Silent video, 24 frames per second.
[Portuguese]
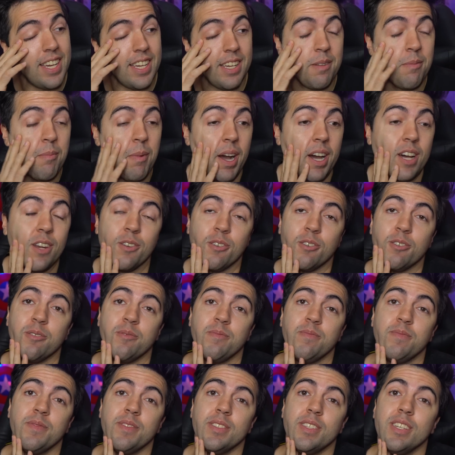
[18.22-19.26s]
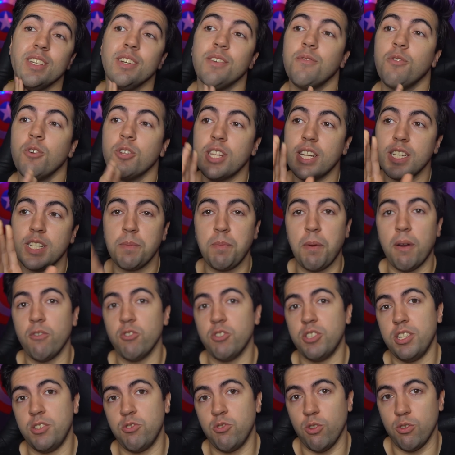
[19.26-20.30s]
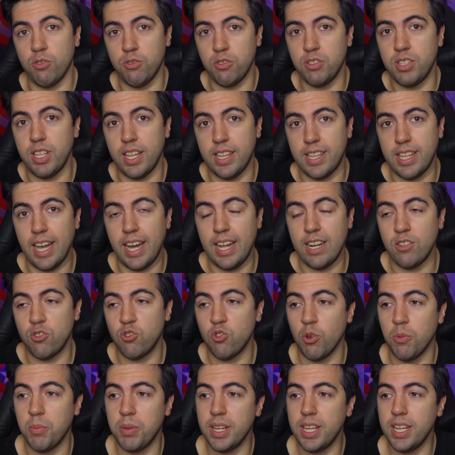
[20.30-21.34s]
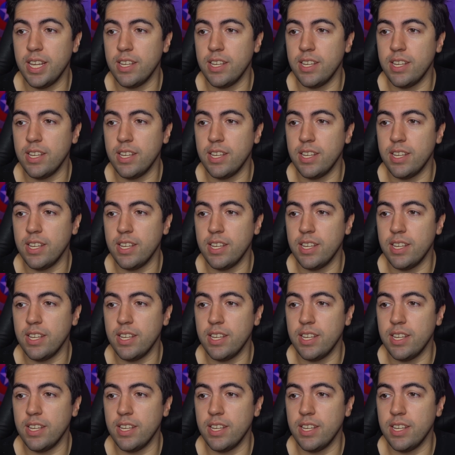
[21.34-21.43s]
E mano, vou trazer para vocês todos os detalhes sobre